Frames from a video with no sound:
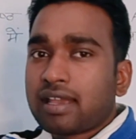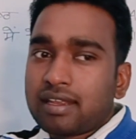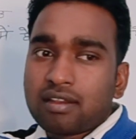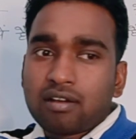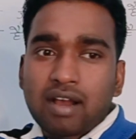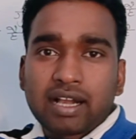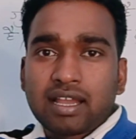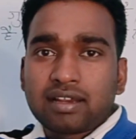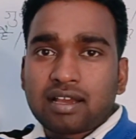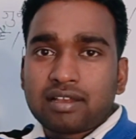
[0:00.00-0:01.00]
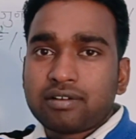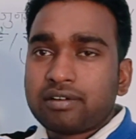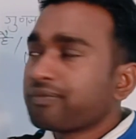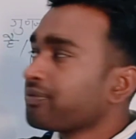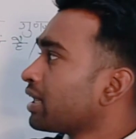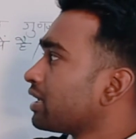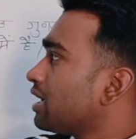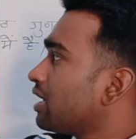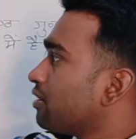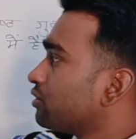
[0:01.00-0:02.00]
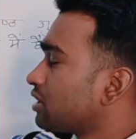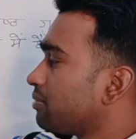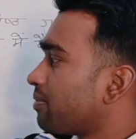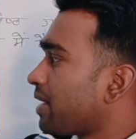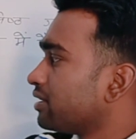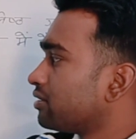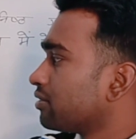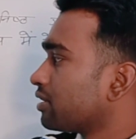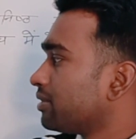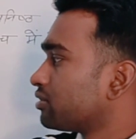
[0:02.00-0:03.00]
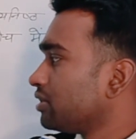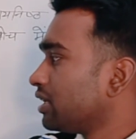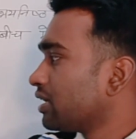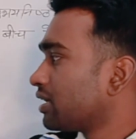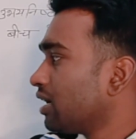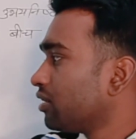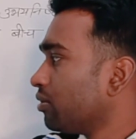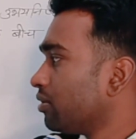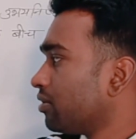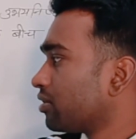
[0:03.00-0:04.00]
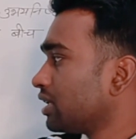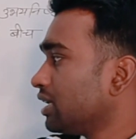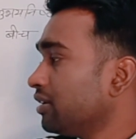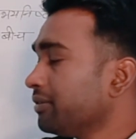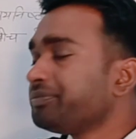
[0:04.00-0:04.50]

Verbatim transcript: यानी नौ आ गया इनका योग ये नौ से विभाजित होगी बच्चों ये देखिए दो और तीन